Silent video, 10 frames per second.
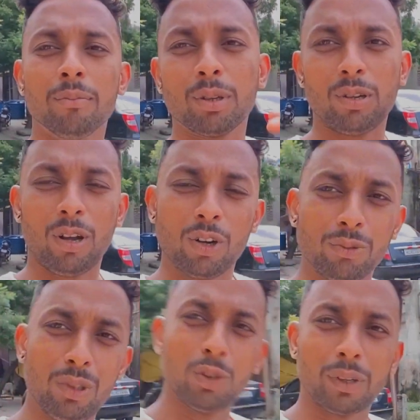फिर
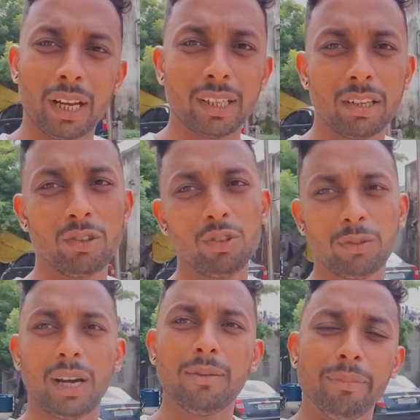लॉन्ग वीडियो बनाएंगे
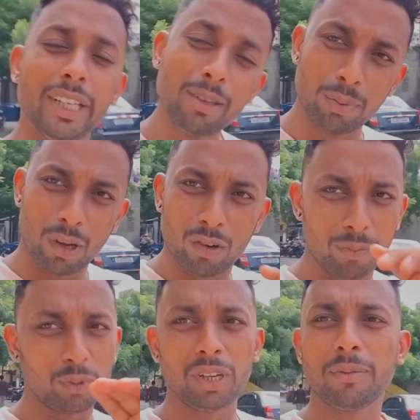क्योंकि भाई मिनी ब्लॉग
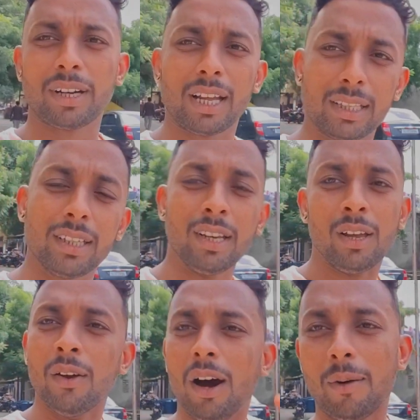अपन नहीं बनाते
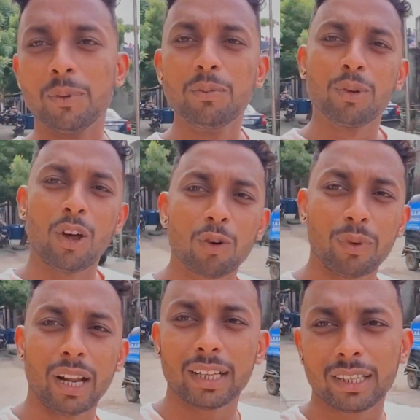अपन ब्लॉग
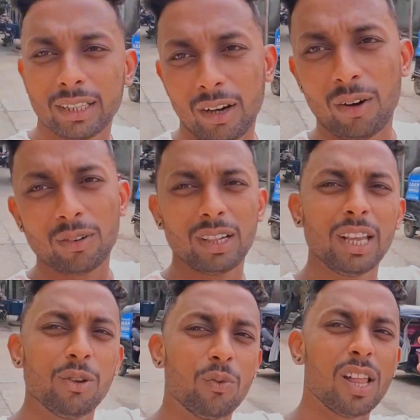बनाते
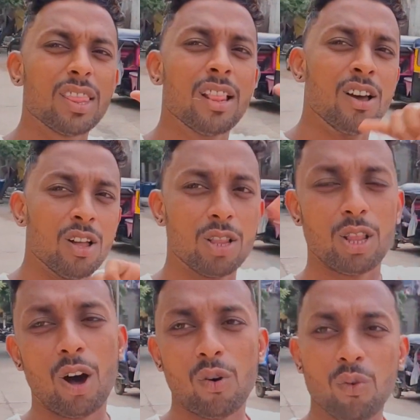ओनली वन
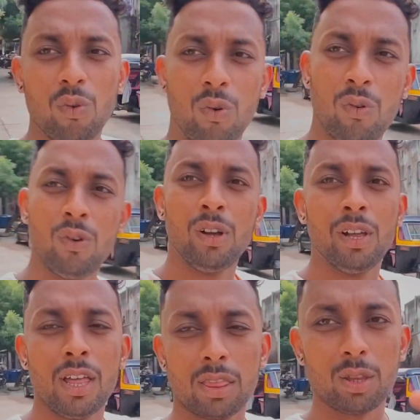लॉन्ग
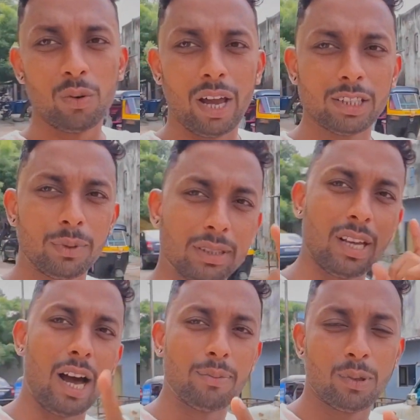तो गाइस बस
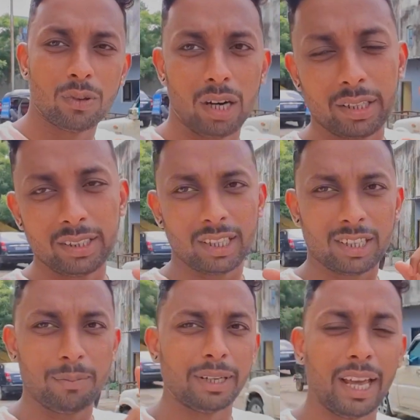आप लोग आखिरी तक
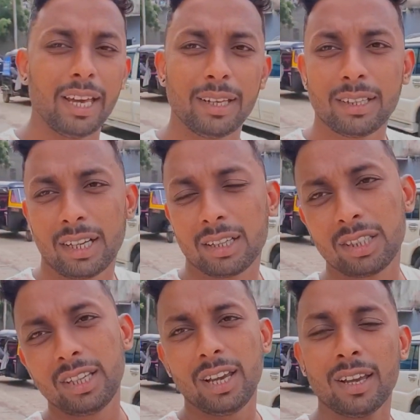के बनाए
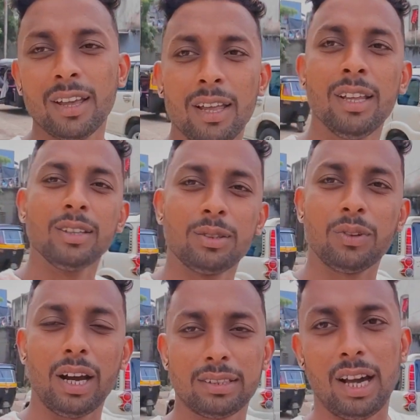रखिए
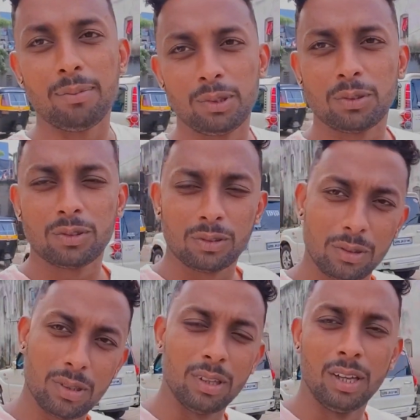तो गाइस आप लोगों
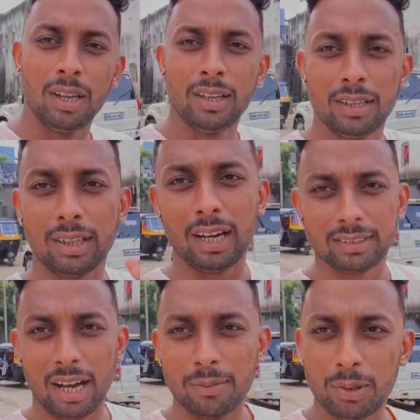
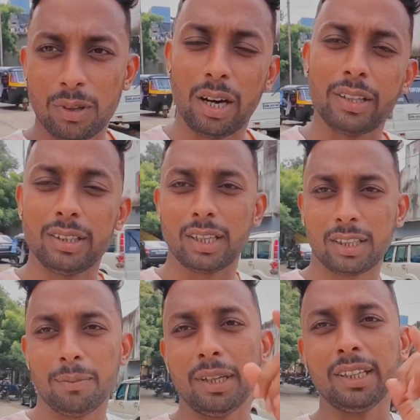गाइस आप लोग आखिरी तक
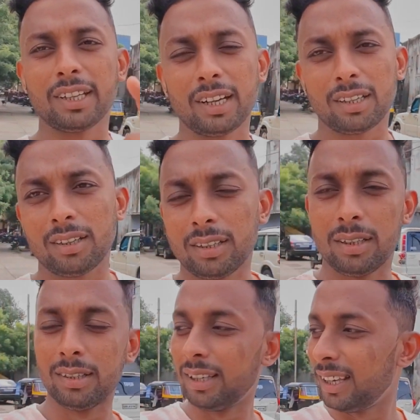के बनिए रखिए
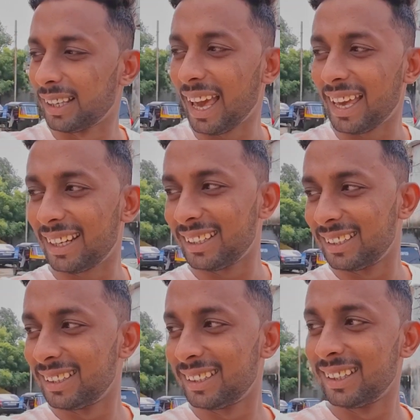क्या है